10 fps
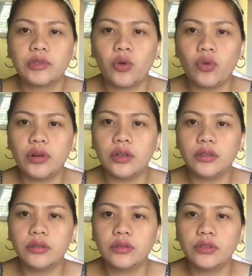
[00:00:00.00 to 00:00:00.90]

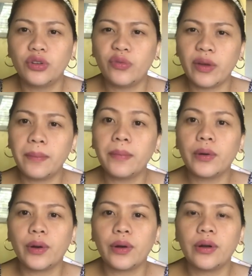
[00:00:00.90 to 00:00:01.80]
kuon
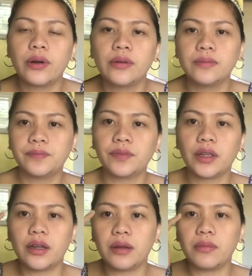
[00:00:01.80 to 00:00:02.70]
November
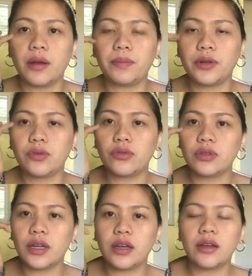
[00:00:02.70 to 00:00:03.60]
kanang mga
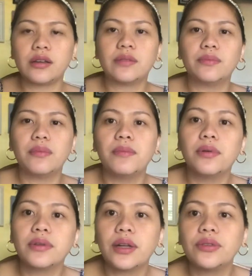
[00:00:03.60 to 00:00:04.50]
padong na
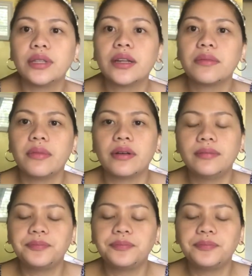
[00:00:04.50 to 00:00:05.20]
bugnaw dere ba